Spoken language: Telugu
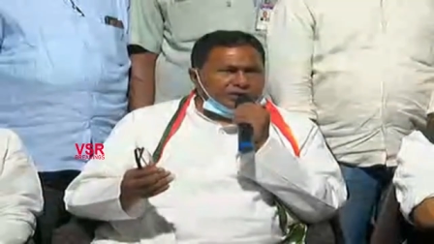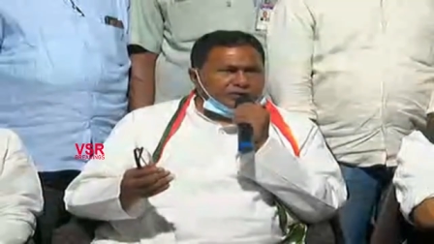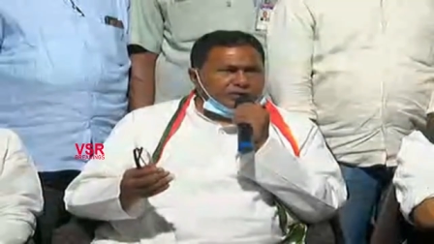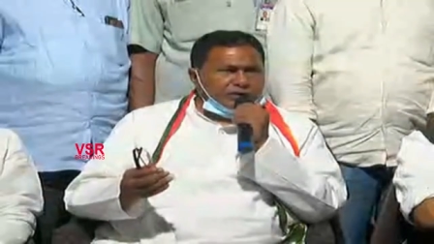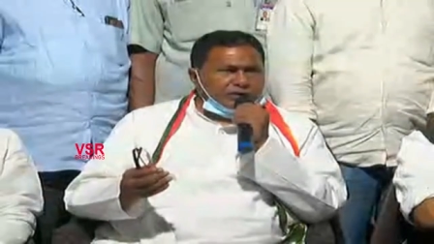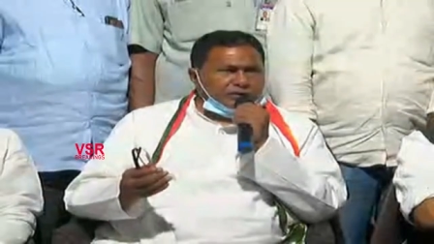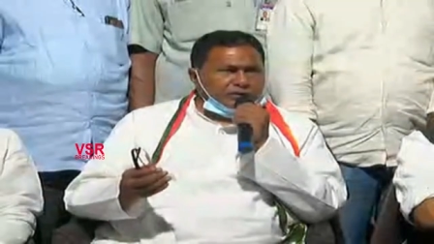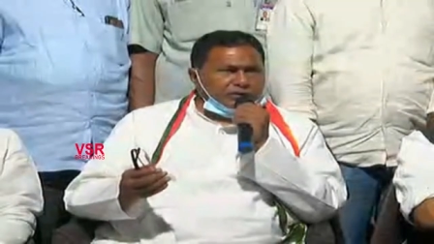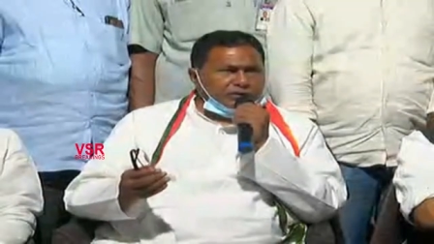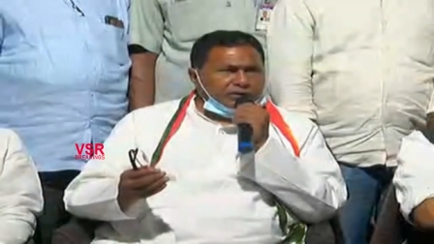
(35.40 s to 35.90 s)

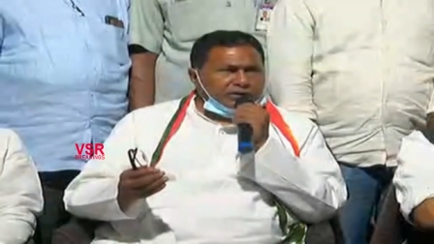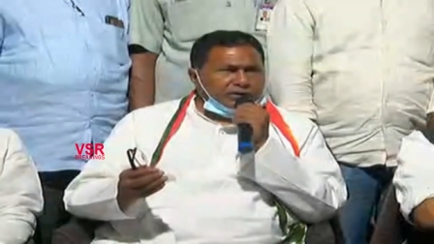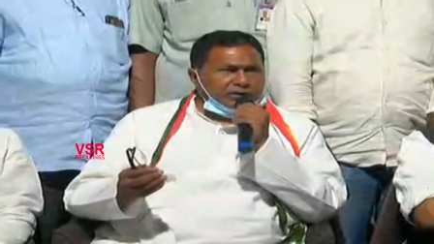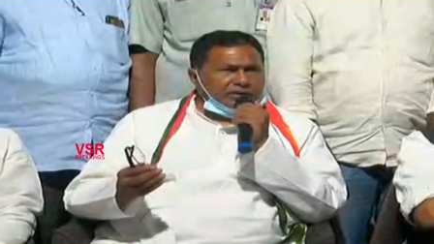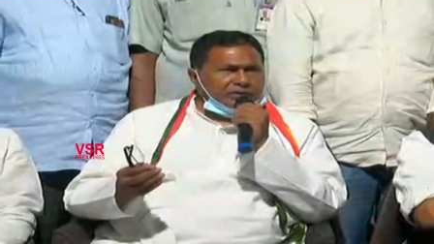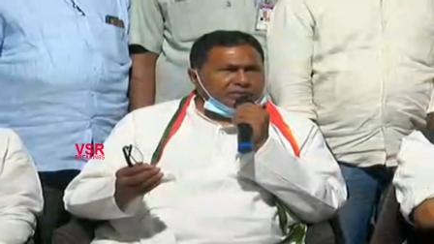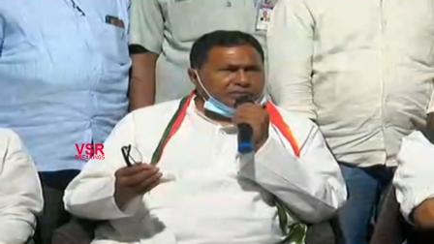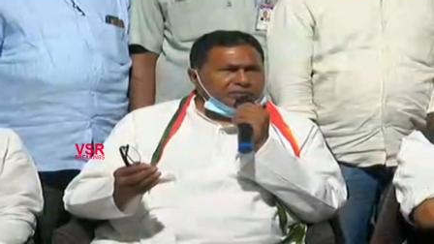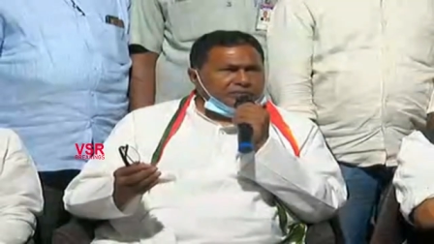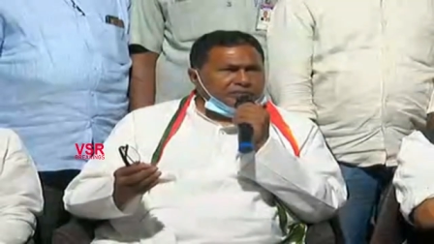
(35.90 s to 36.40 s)
ఖర్చులతోటి
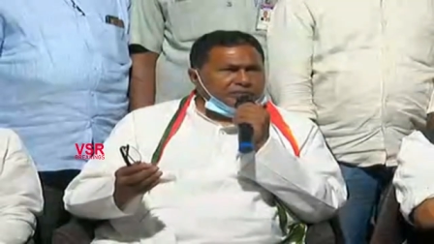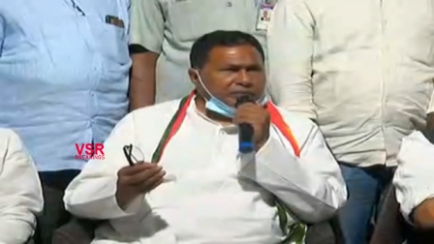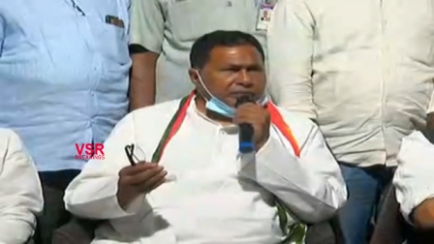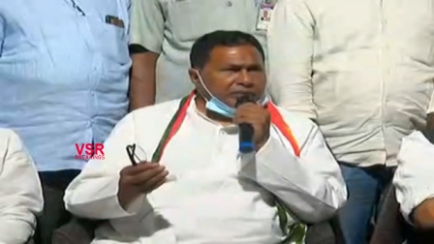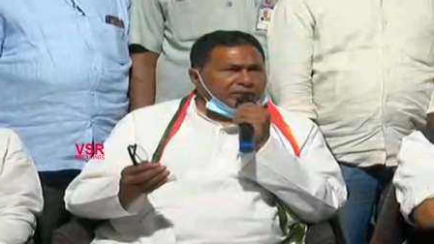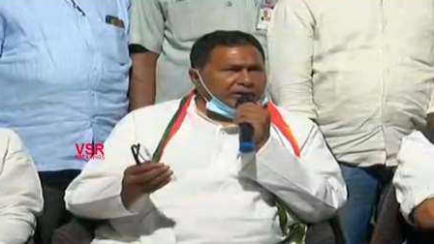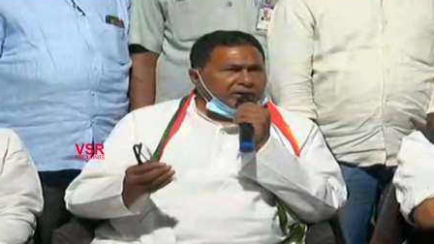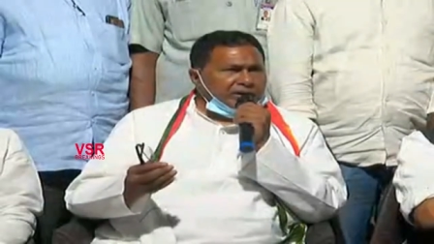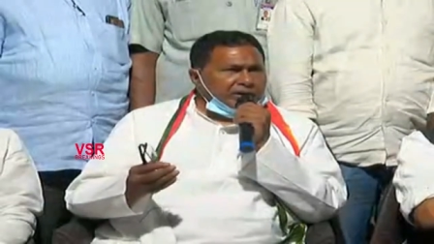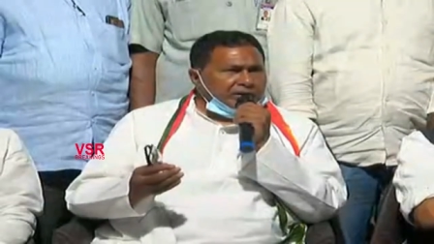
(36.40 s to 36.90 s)

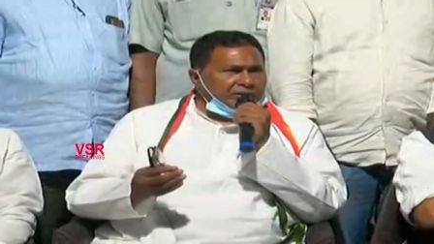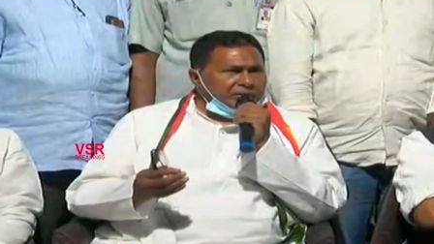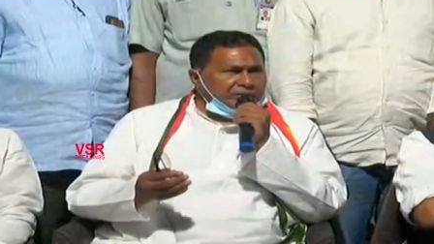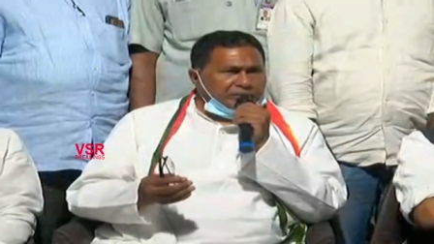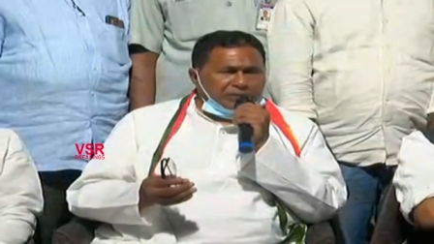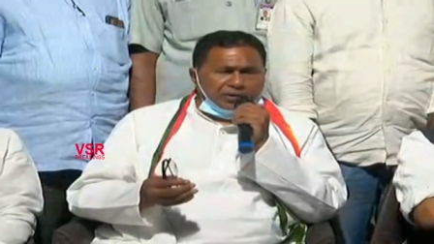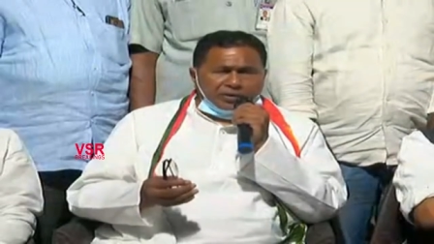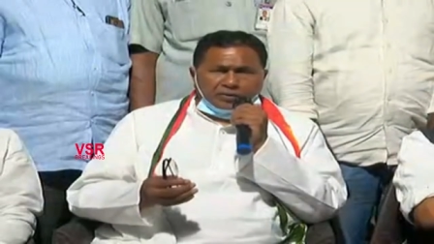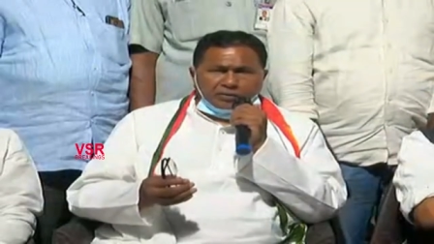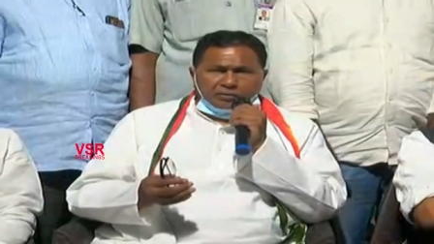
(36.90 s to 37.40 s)

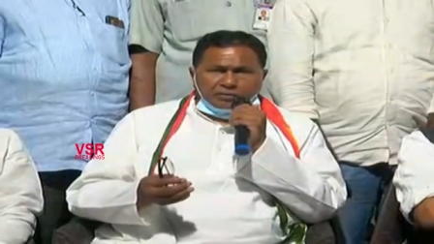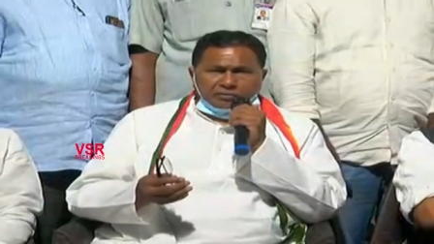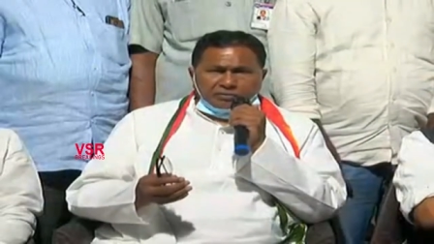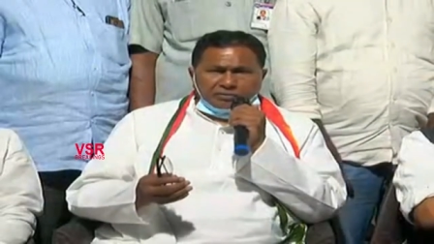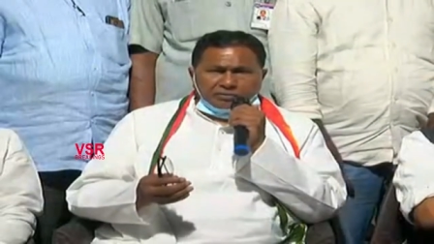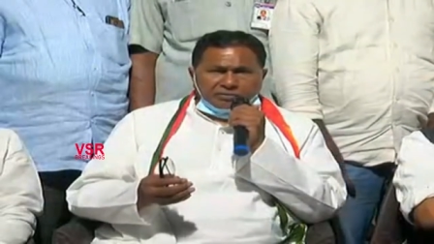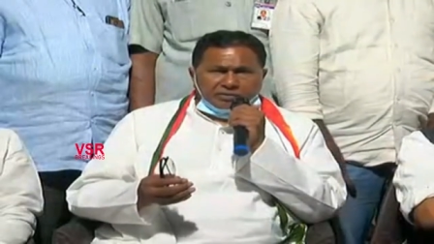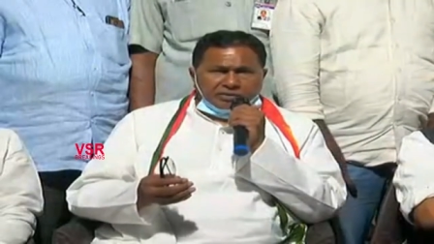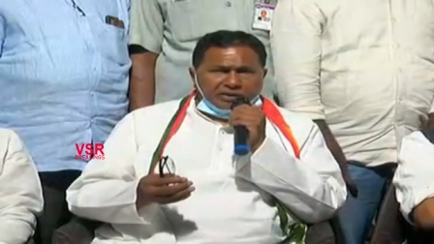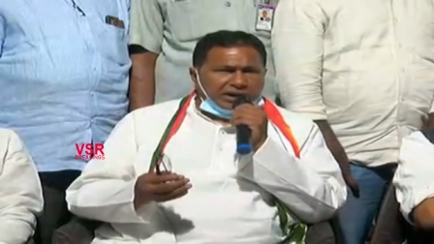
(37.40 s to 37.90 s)
మీరు
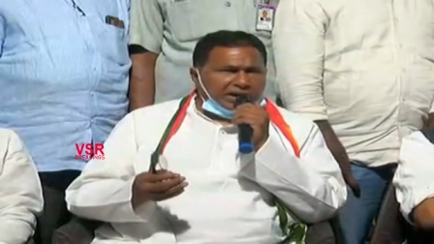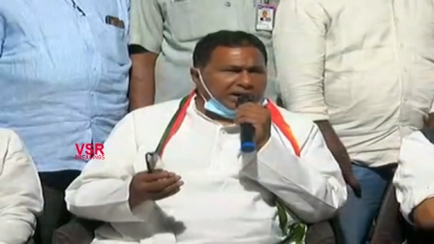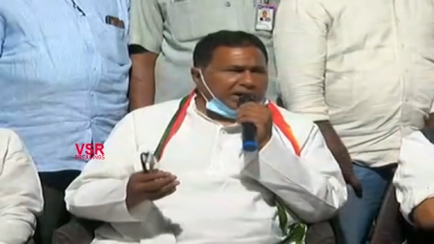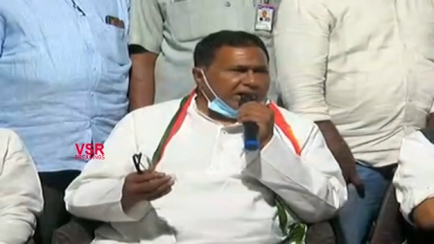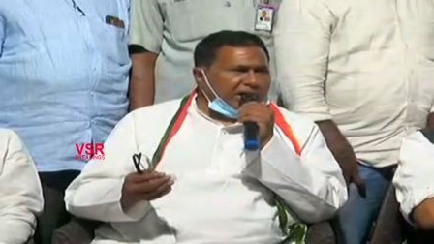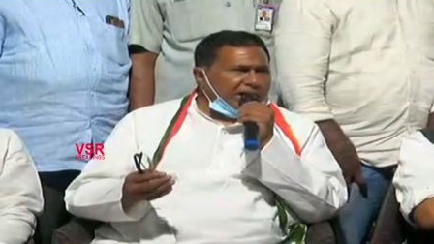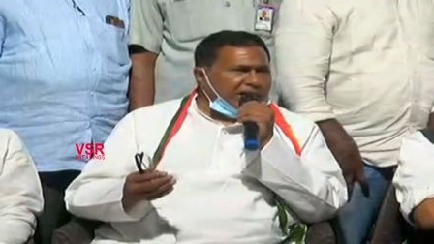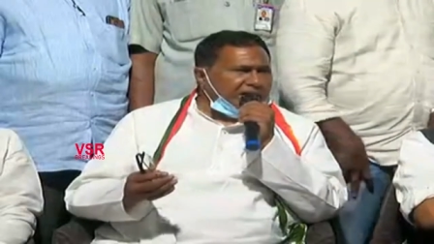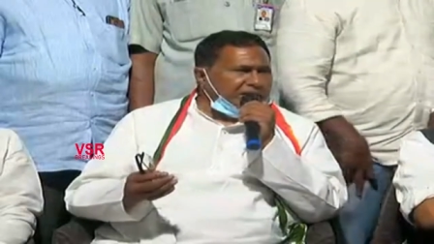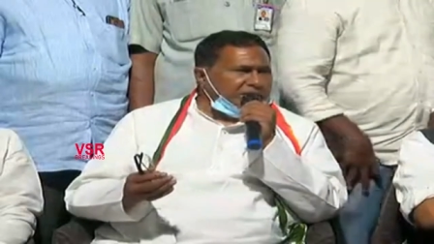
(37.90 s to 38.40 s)

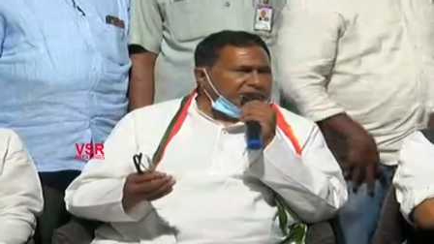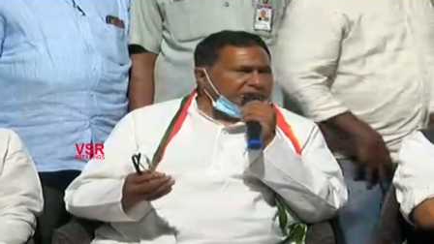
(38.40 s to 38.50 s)
ఎక్కడ